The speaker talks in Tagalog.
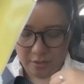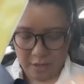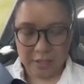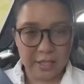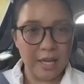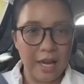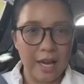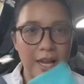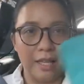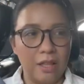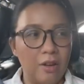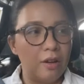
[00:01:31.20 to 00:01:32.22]
at saka
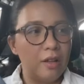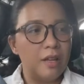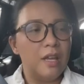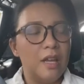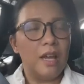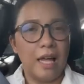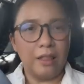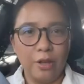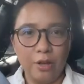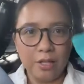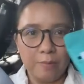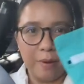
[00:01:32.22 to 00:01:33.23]
ito. Ito
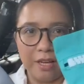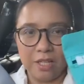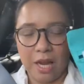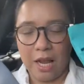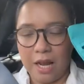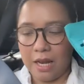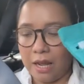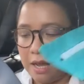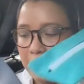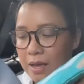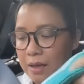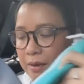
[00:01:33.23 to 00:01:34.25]
yung special na,
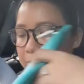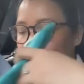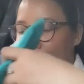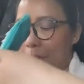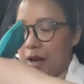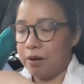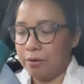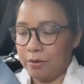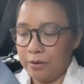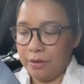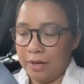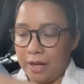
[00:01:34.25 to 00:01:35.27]
ano,
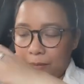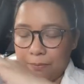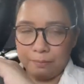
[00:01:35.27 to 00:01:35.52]
na